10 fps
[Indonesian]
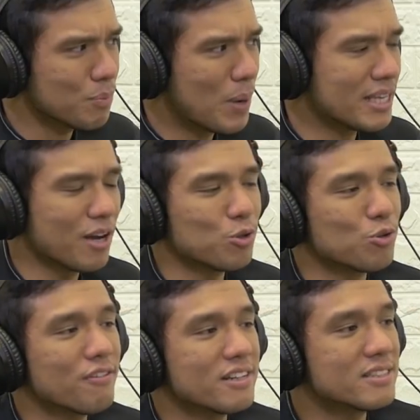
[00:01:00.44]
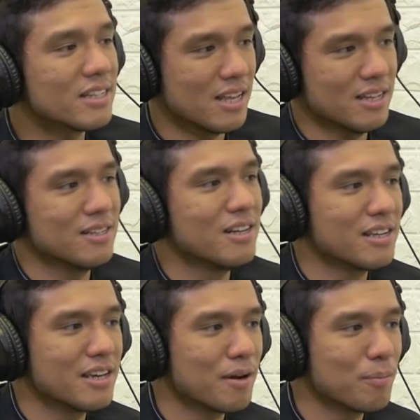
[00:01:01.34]
banyak kontroversi lah
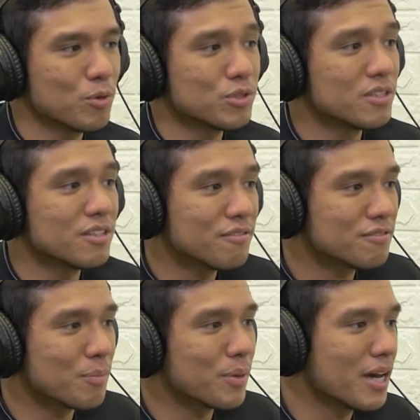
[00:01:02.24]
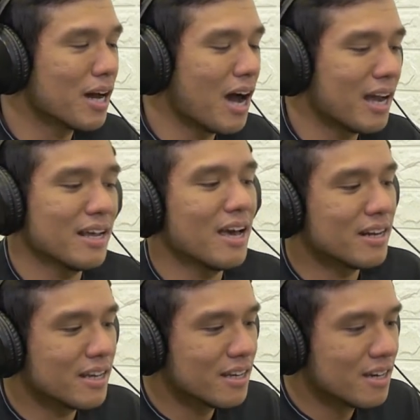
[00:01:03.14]
dari yang positif sampai yang
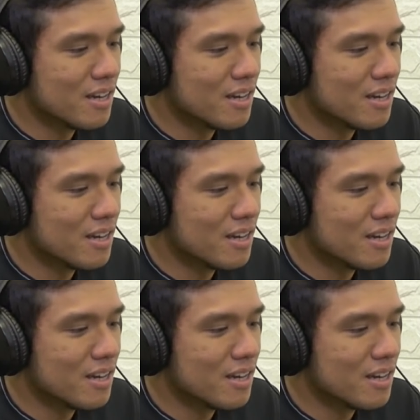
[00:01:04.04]
aneh-aneh